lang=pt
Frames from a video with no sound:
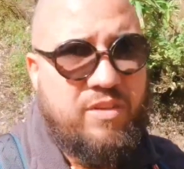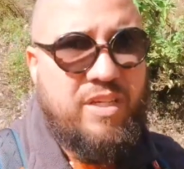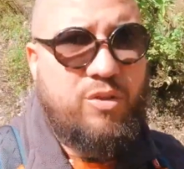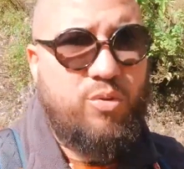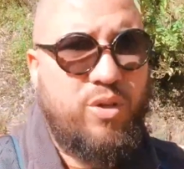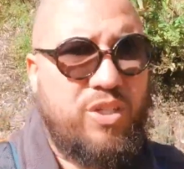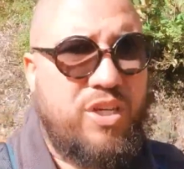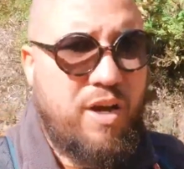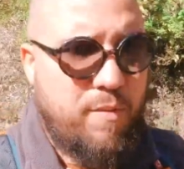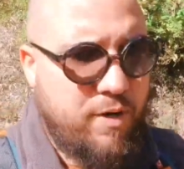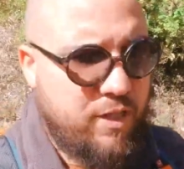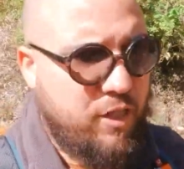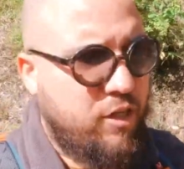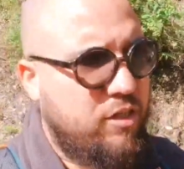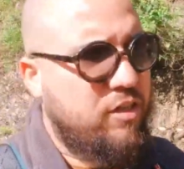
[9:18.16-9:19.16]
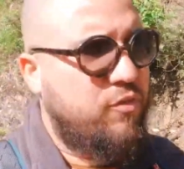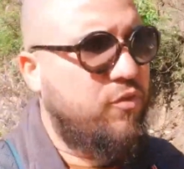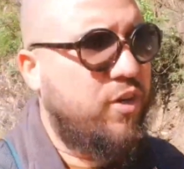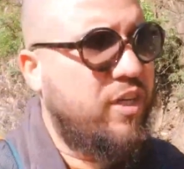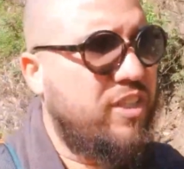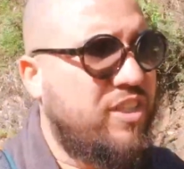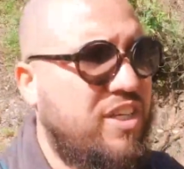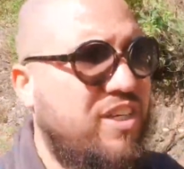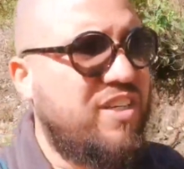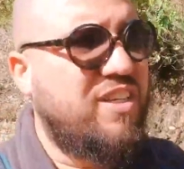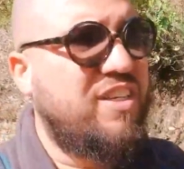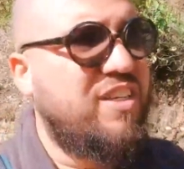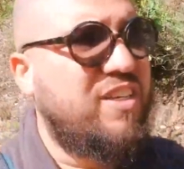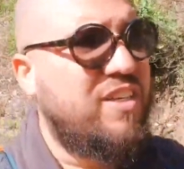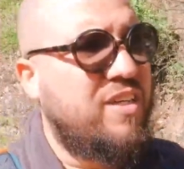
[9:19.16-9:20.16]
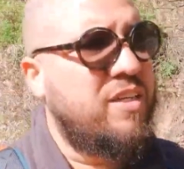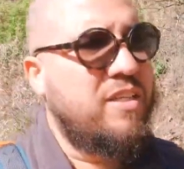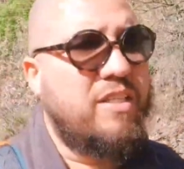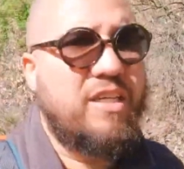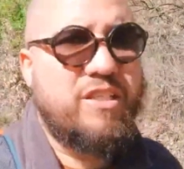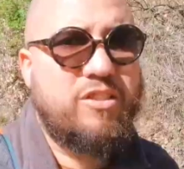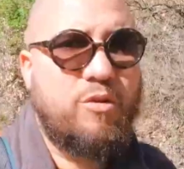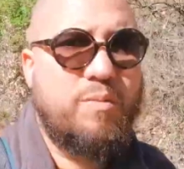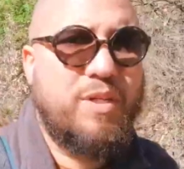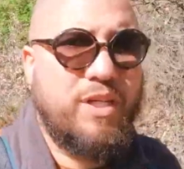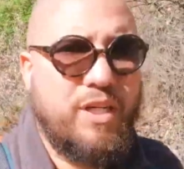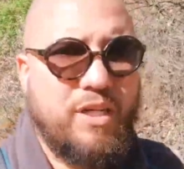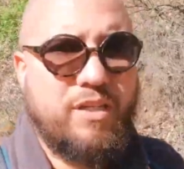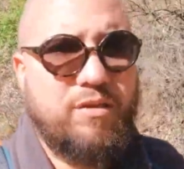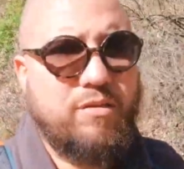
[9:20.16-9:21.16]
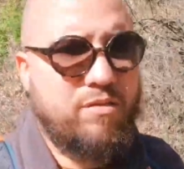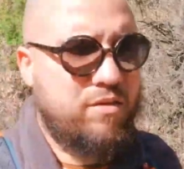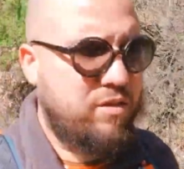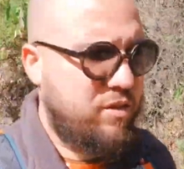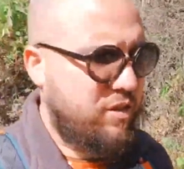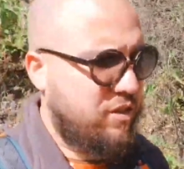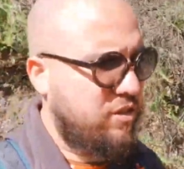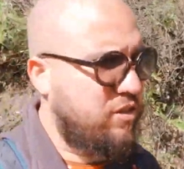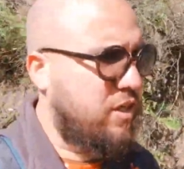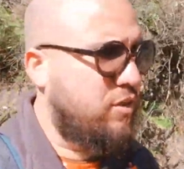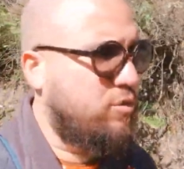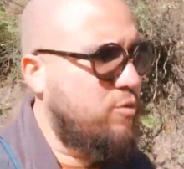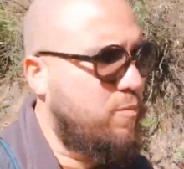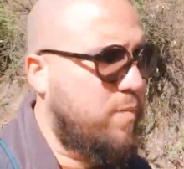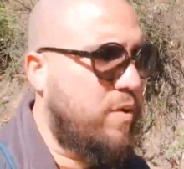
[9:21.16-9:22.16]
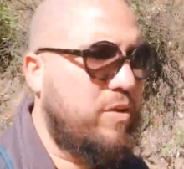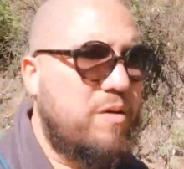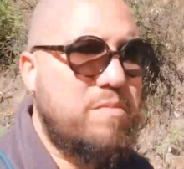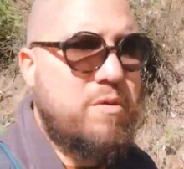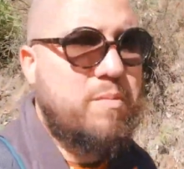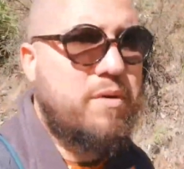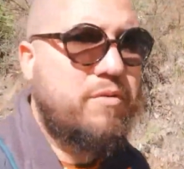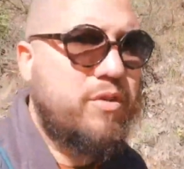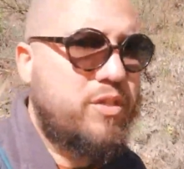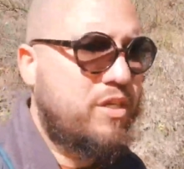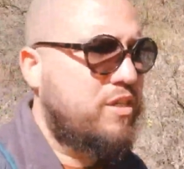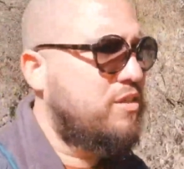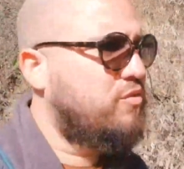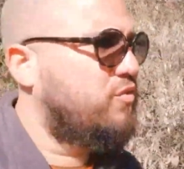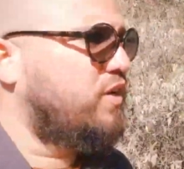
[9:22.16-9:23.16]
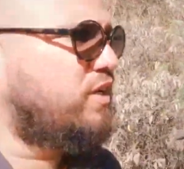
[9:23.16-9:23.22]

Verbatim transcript: Tem duas cabras na nossa frente e elas estão brigando e a gente tá indo com o pau na mão pra ver o que é.